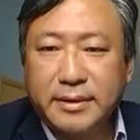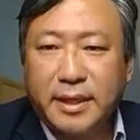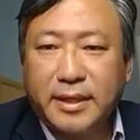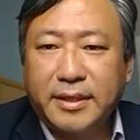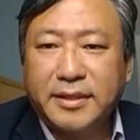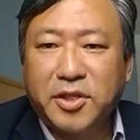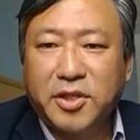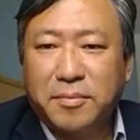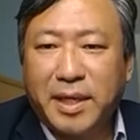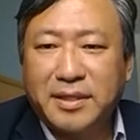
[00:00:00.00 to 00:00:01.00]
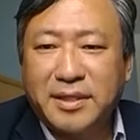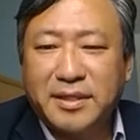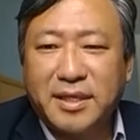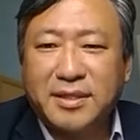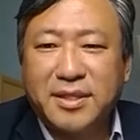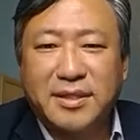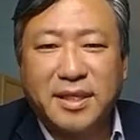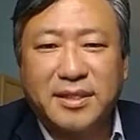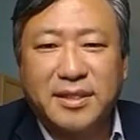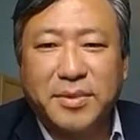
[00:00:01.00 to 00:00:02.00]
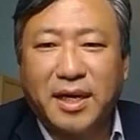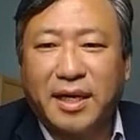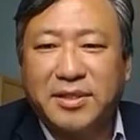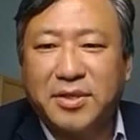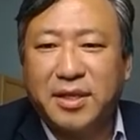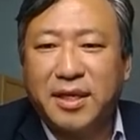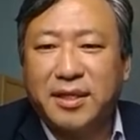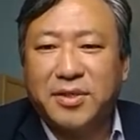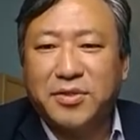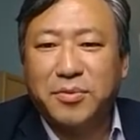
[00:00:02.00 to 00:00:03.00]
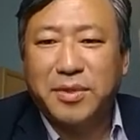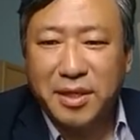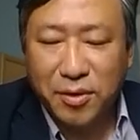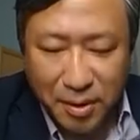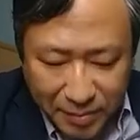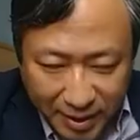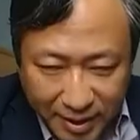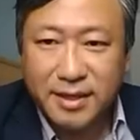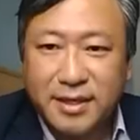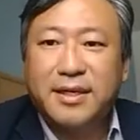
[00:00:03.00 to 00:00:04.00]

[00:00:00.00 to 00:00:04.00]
예, 저 마드리드에서 인사드립니다. 가천대 전성민이라고 합니다.